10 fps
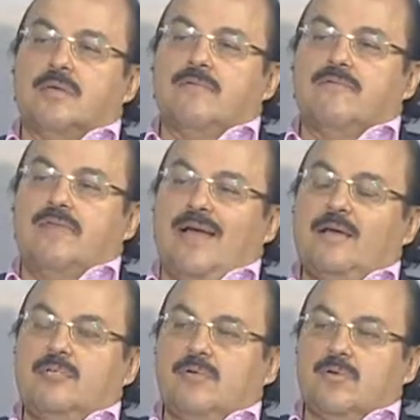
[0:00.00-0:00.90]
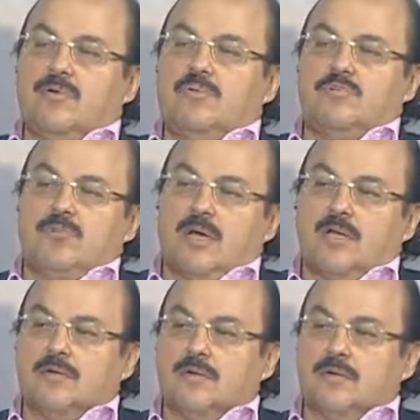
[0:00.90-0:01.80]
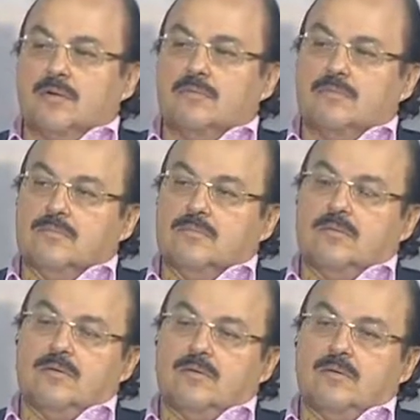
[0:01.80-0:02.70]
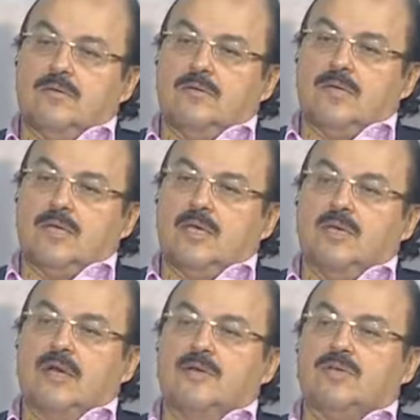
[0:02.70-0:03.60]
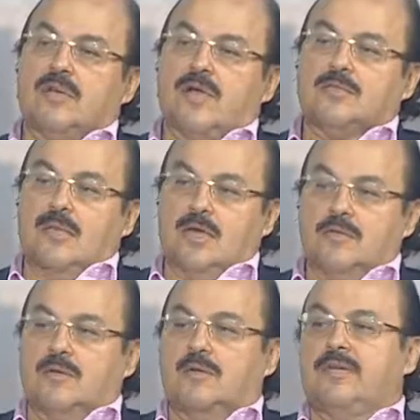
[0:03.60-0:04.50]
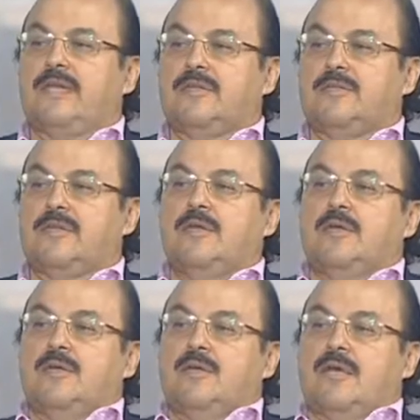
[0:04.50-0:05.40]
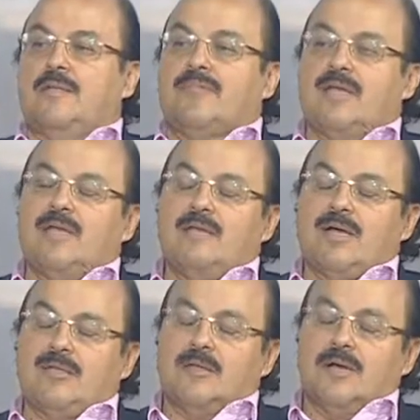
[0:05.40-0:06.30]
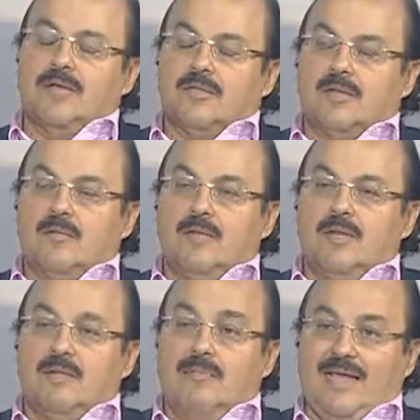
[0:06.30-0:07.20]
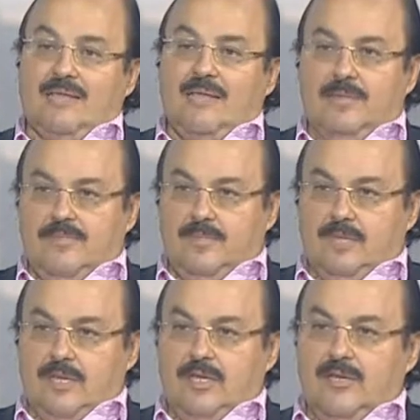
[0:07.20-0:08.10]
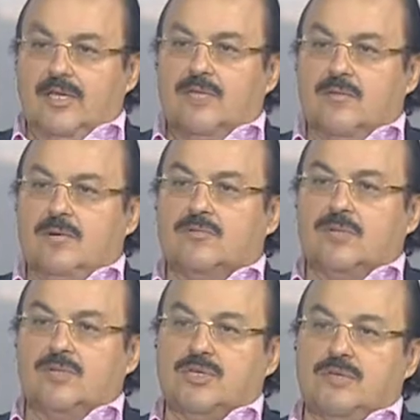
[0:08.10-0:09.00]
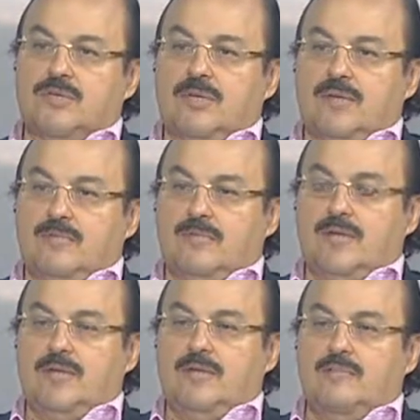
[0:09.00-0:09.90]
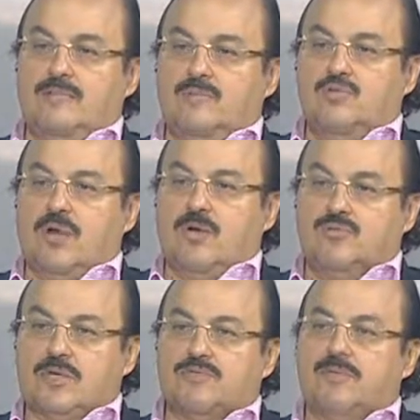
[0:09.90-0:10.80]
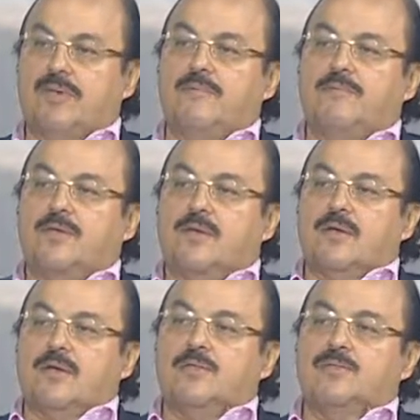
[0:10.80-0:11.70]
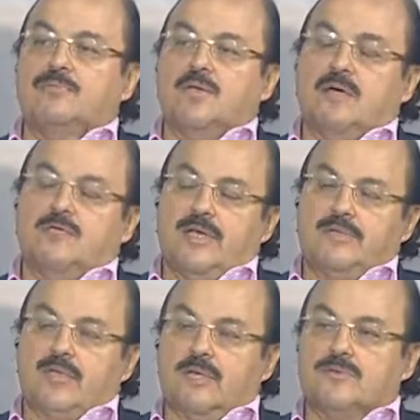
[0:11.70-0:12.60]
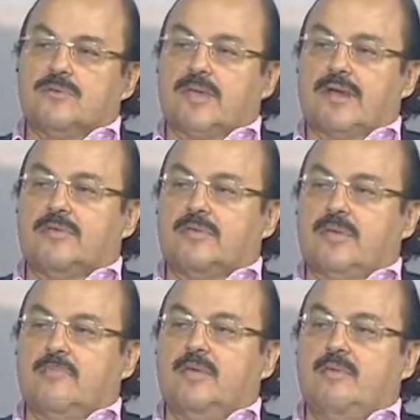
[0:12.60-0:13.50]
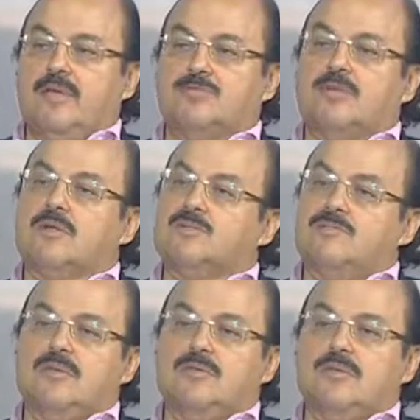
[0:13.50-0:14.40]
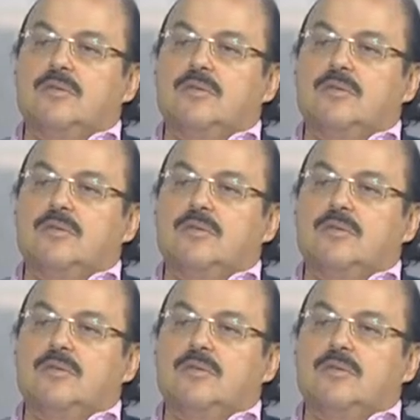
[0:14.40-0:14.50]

في العالم كله المتحضر آه، كجراحه من جراحات الحضاره يعني انا بتكلم عن جراحه التجميل البحته لان احنا برضو عشان نبقى نتكلم بصوره اوسع شويه قسم او يعني تخصص جراحه التجميل بيشمل قسمين